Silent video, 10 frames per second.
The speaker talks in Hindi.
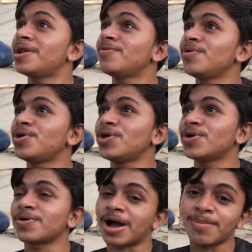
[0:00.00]
वाली
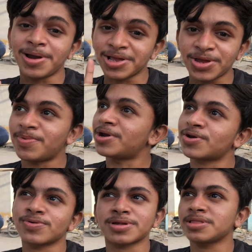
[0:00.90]
वीडियो आप लड़की बन रहे
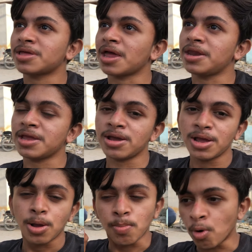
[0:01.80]
हो उसके अंदर यानी कि
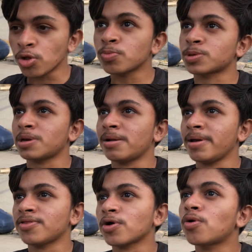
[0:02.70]
बहुत मुश्किल है भाई
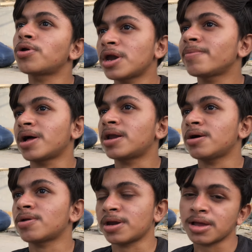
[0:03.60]
ऐसा कॉन्टेंट बनाना
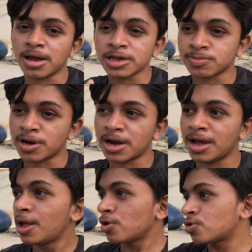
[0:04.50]
और ना गर्ल्स बनना
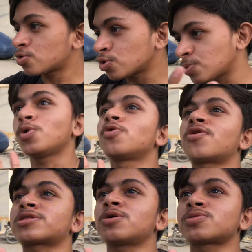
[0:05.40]
क्योंकि कुछ भी हो
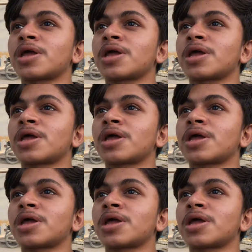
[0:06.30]
सकता है उस